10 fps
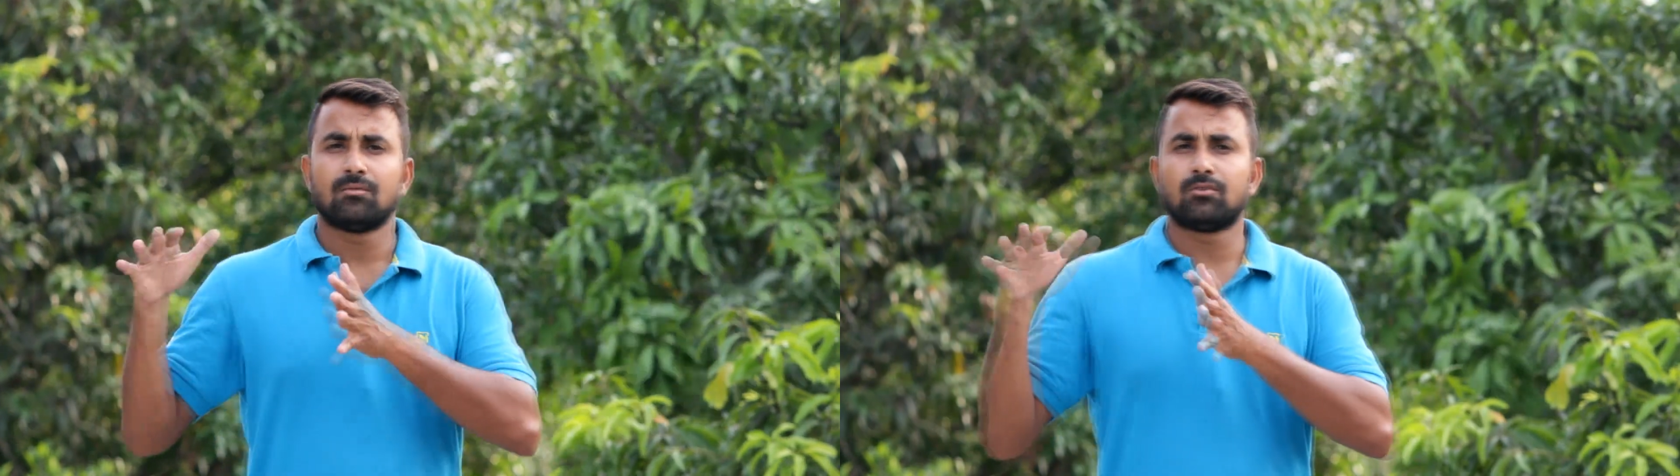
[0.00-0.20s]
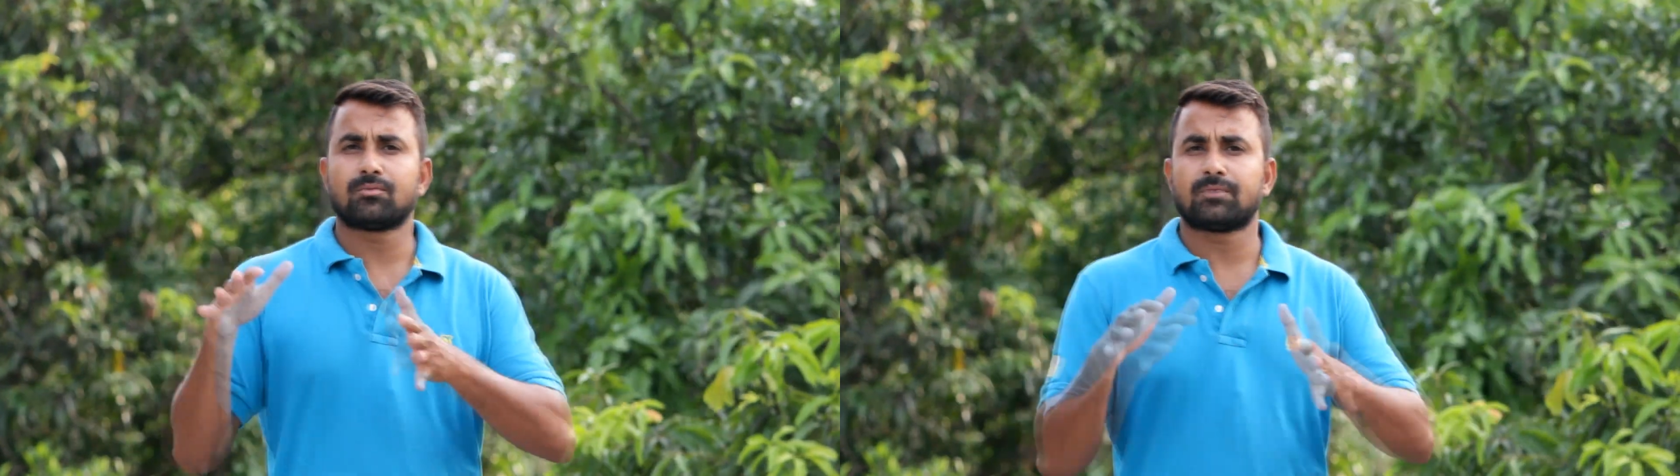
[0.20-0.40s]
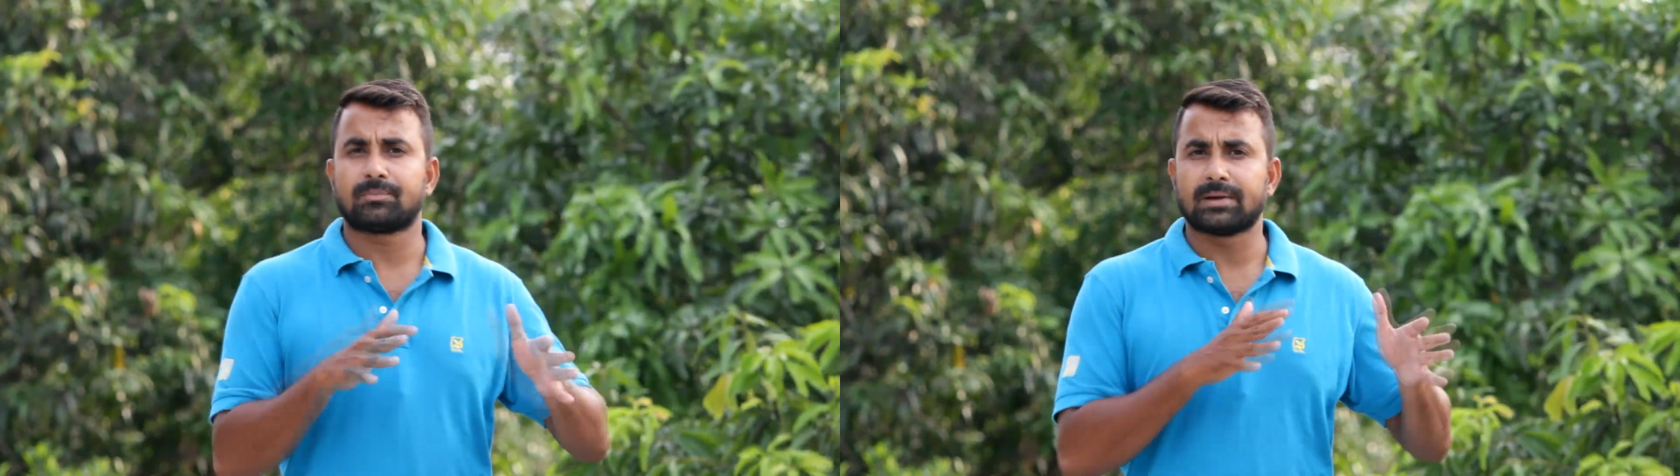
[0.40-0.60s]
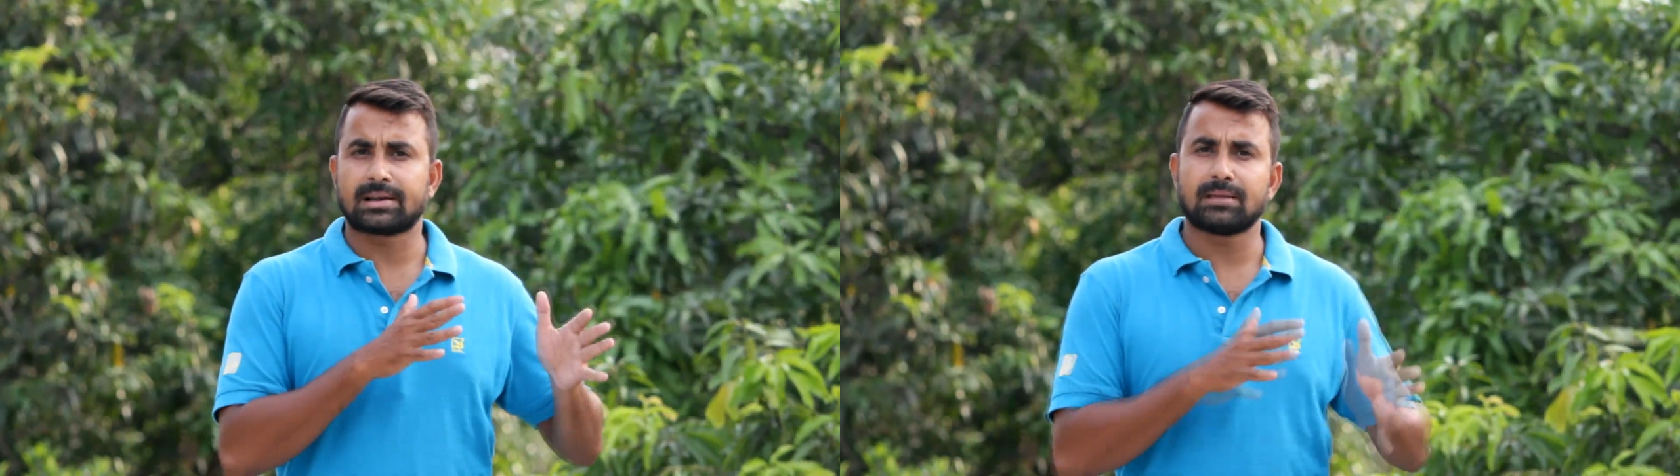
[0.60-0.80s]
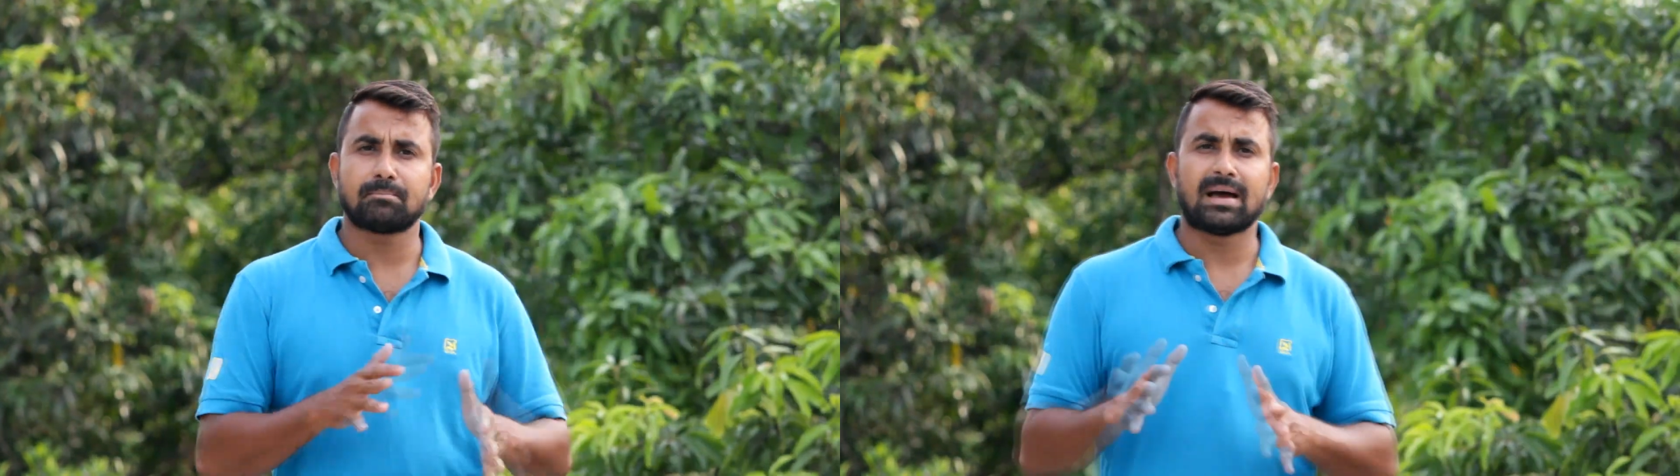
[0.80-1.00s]
वो
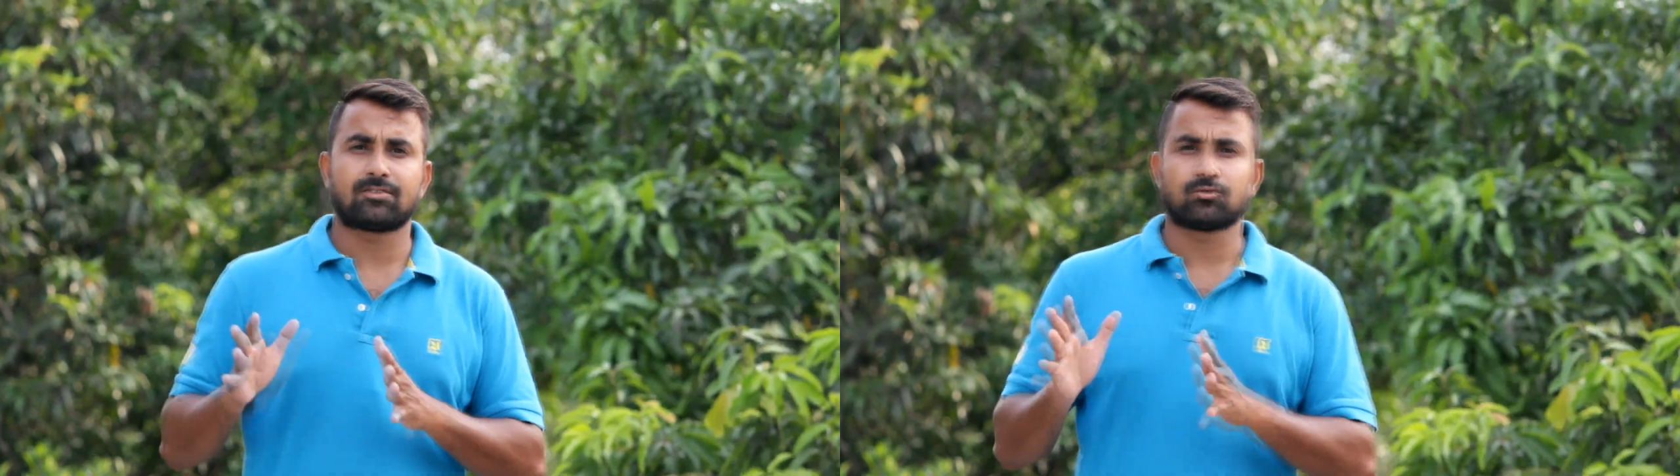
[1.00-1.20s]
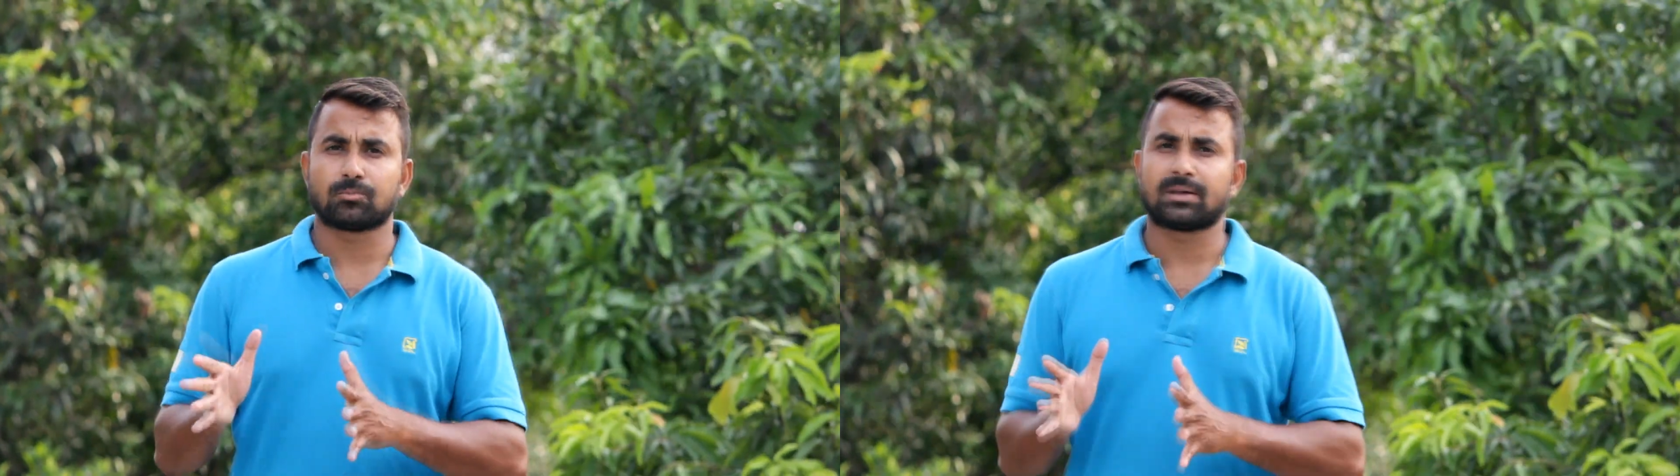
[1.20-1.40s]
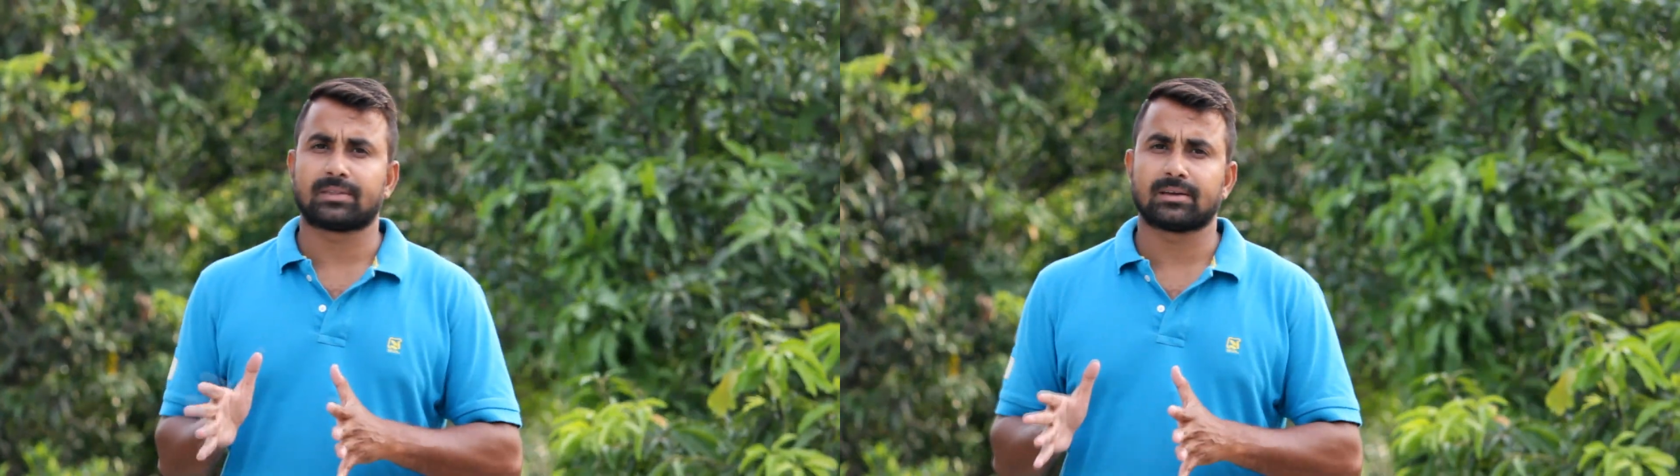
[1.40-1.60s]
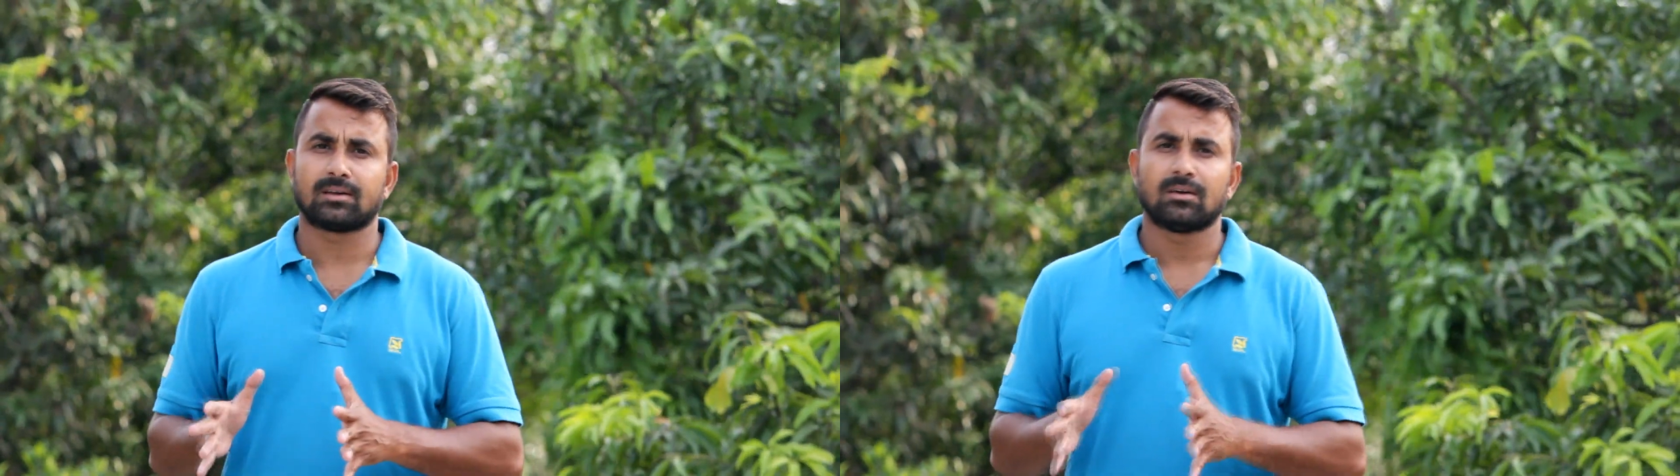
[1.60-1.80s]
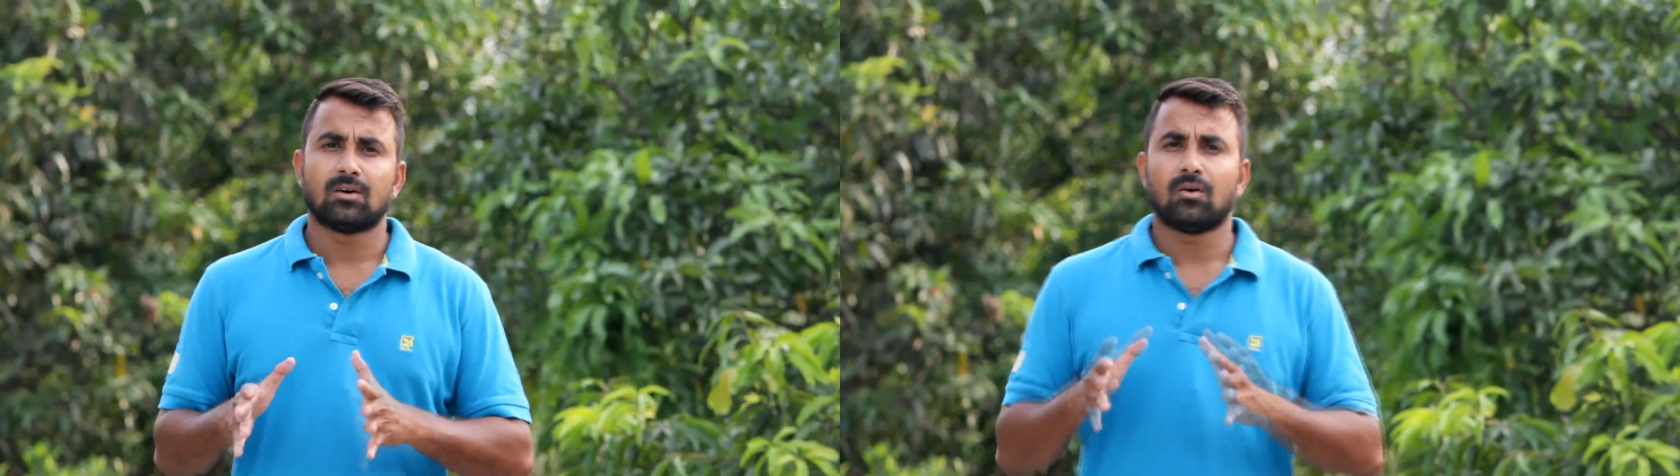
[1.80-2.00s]
परफेक्टली मैच हो पाते
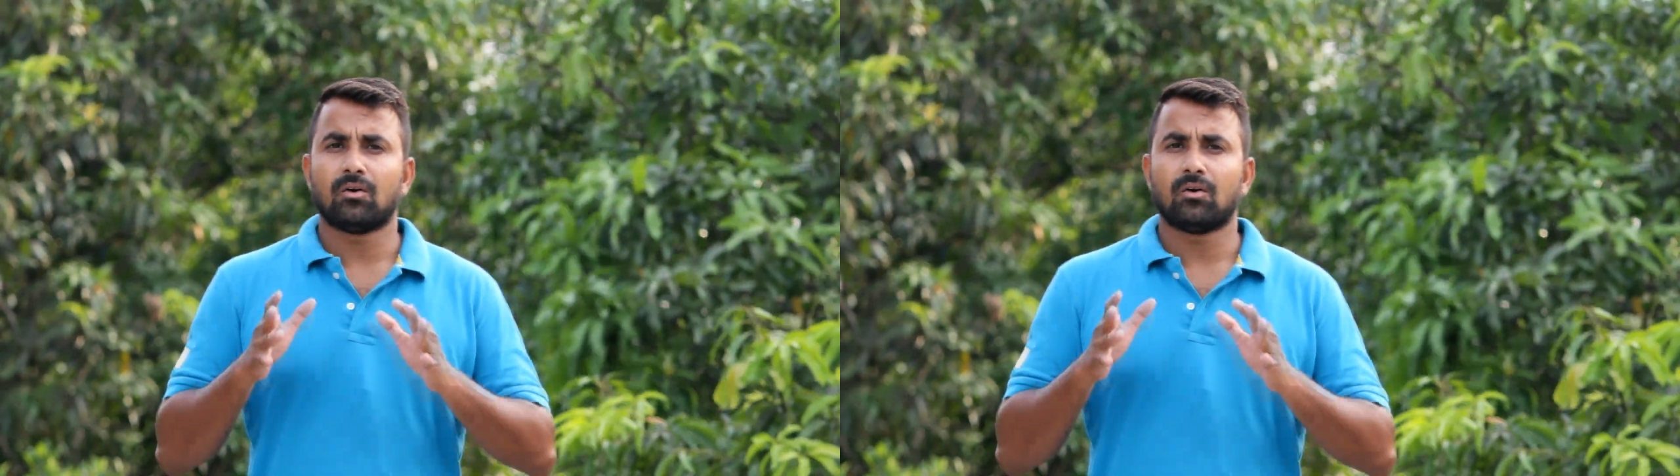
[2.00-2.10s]
हैं